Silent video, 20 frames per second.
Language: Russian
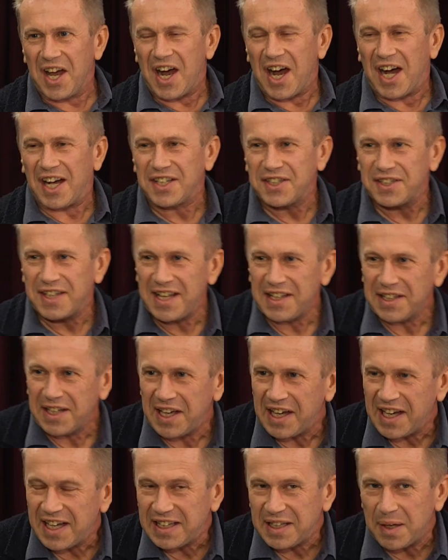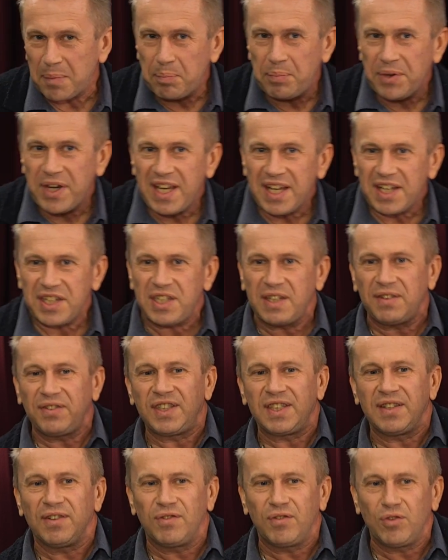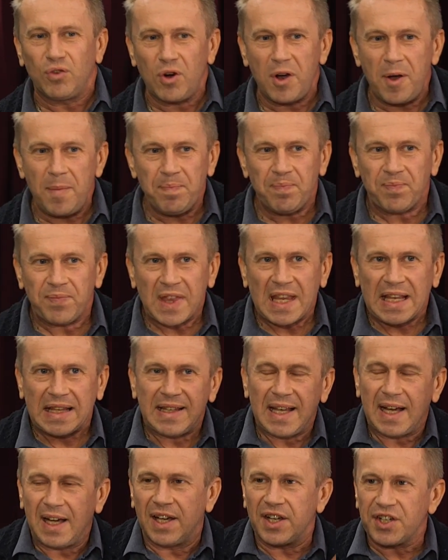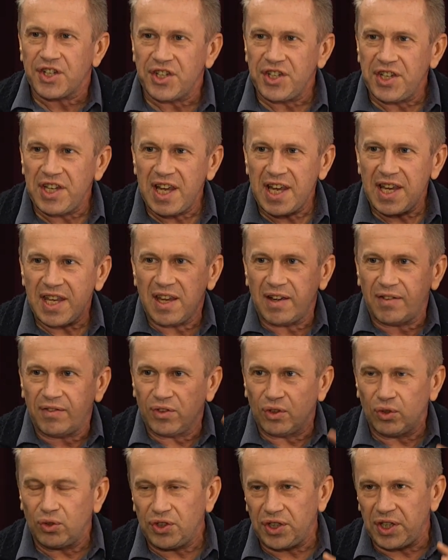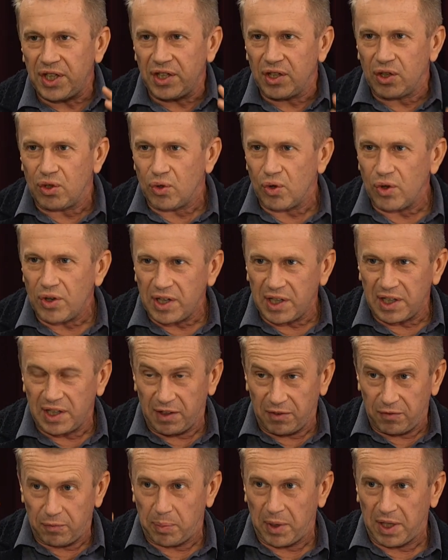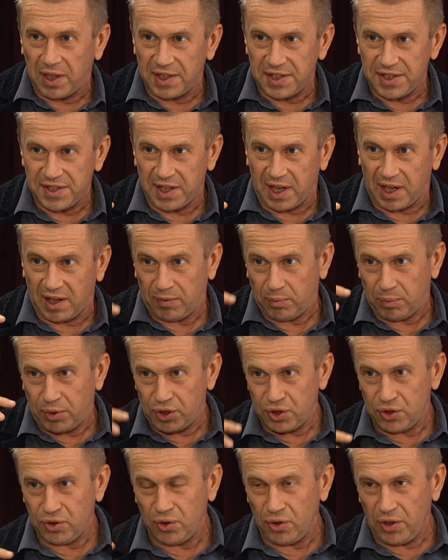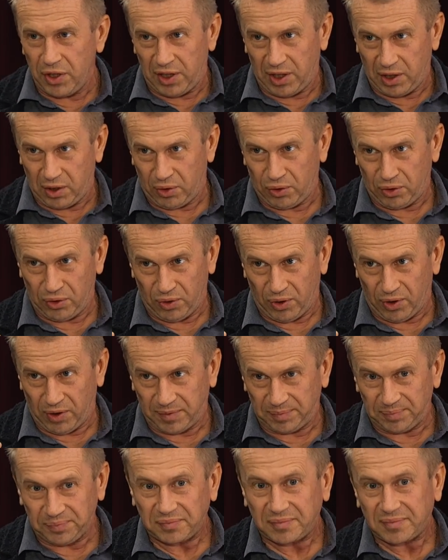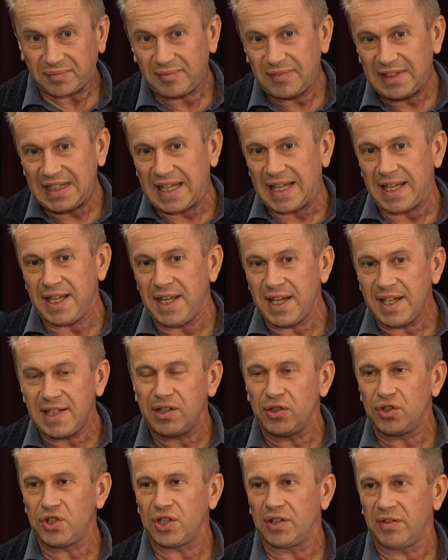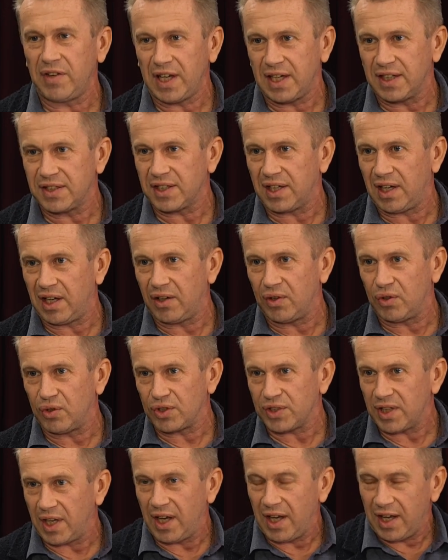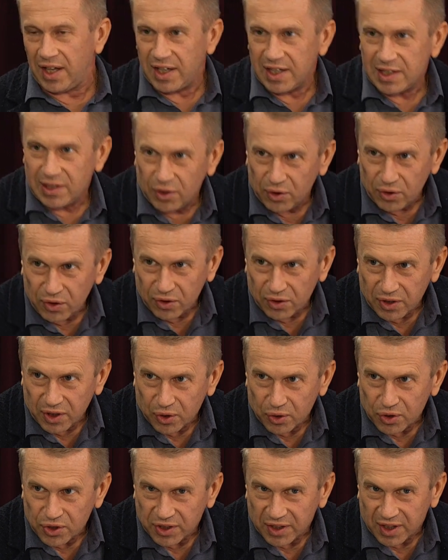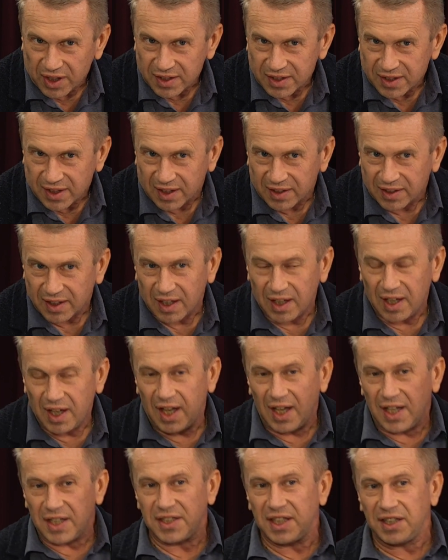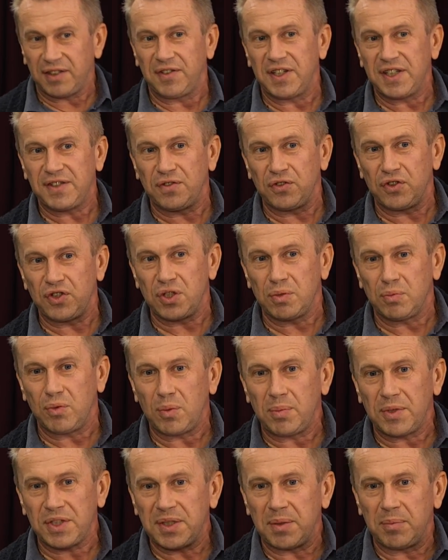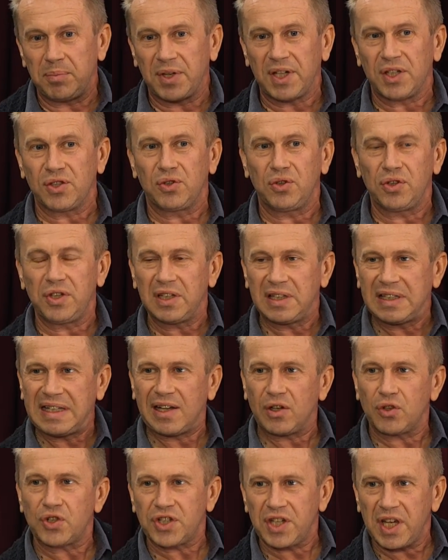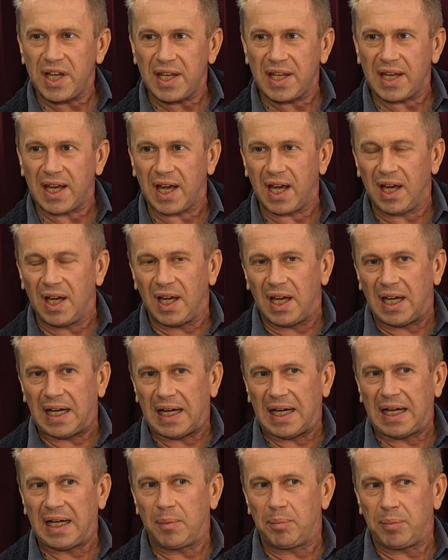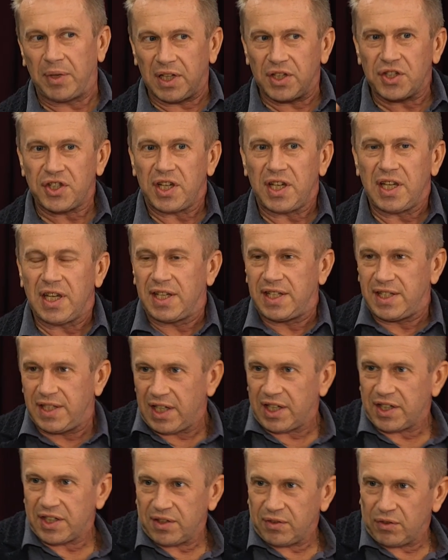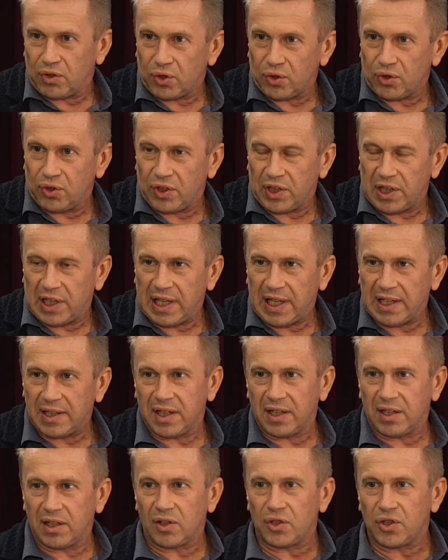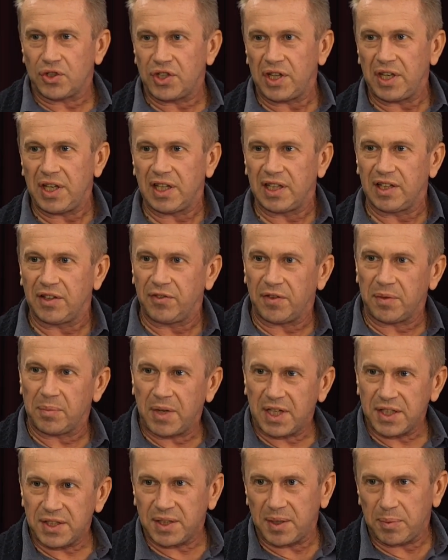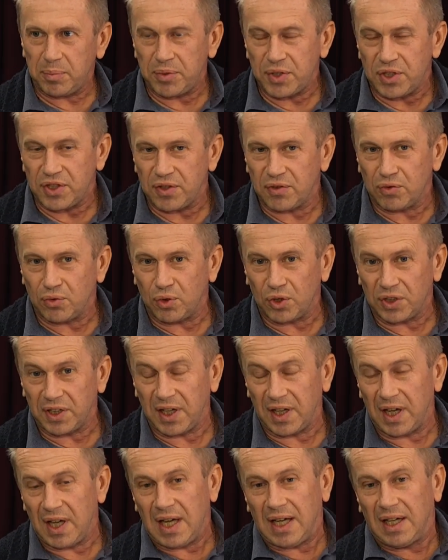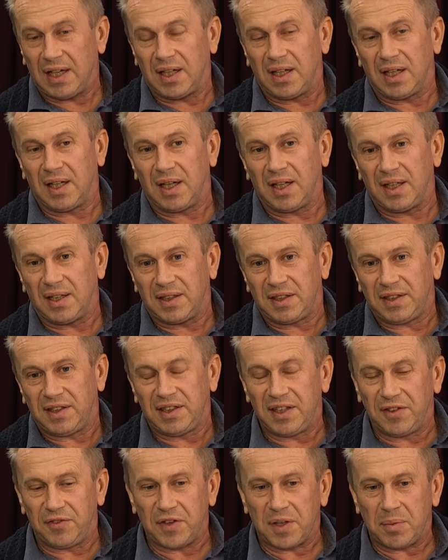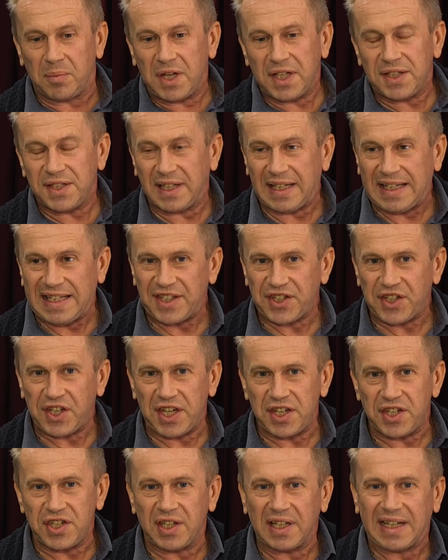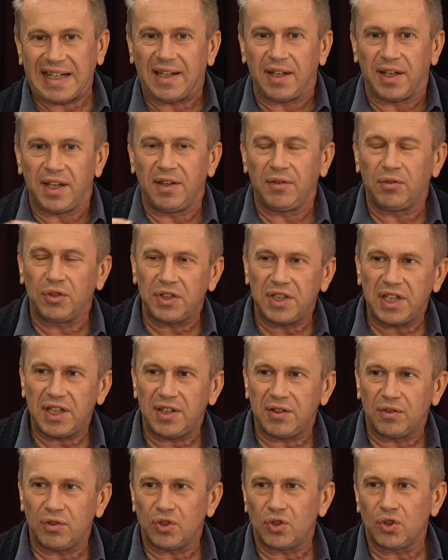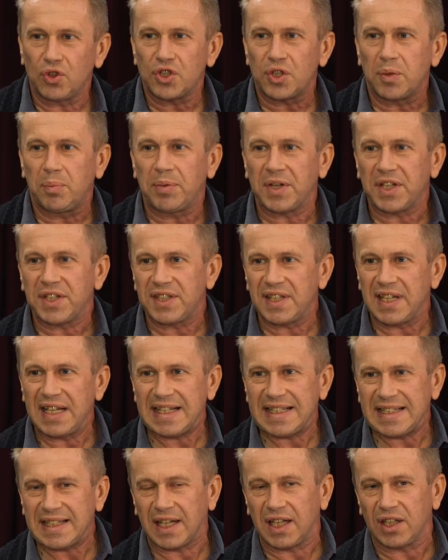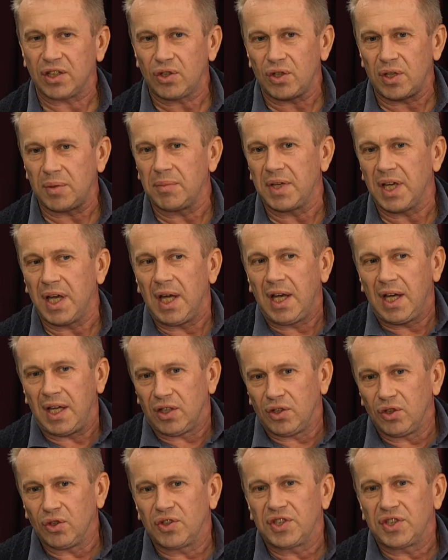Осанка – это прежде всего нахождение внутренних органов в полостях, брюшной и грудной. Если у человека сколиоз, если у него нарушена осанка, соответствующим образом происходит нарушение э, положения сердца в грудной клетке, нарушение деформация пищевода, э, деформация кишечника. И вот эти вот тоже процессы, которыми, ну,